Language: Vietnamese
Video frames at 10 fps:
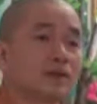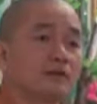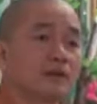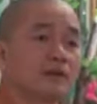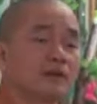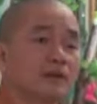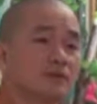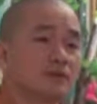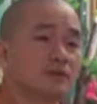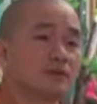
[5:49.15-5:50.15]
Chứ vậy mà
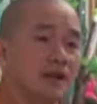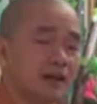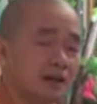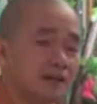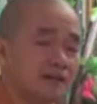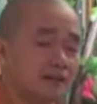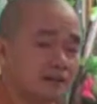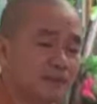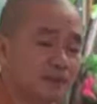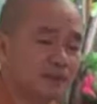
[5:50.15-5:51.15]
trong kinh Địa Tạng á,
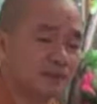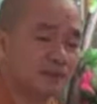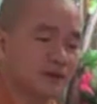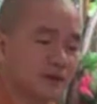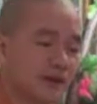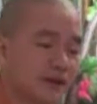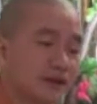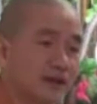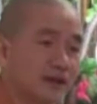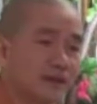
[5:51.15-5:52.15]
thì Đức Phật
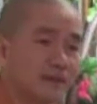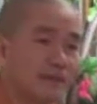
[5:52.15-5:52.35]
dạy là